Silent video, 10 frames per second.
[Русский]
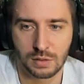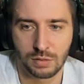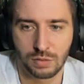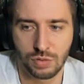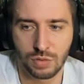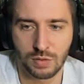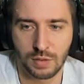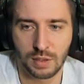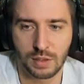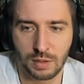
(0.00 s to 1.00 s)
То чувство,
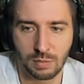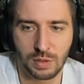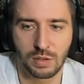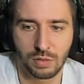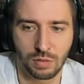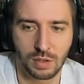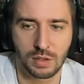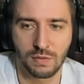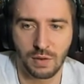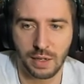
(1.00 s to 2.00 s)
когда тебе надо только
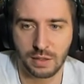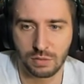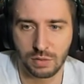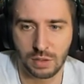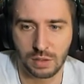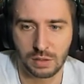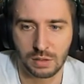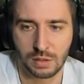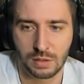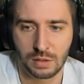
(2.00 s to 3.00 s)
два героя.
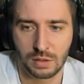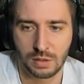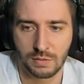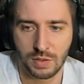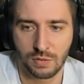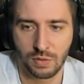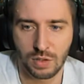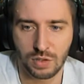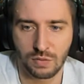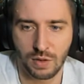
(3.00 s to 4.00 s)
Всего
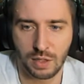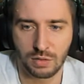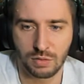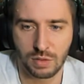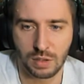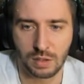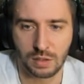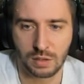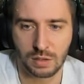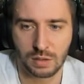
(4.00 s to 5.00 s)
лишь два героя.
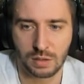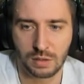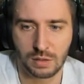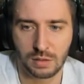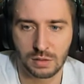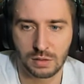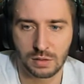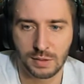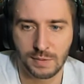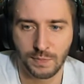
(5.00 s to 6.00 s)

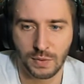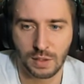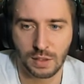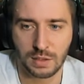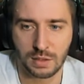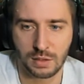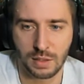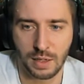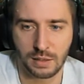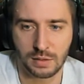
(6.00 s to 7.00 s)
Деск
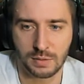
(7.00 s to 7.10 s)
Найт.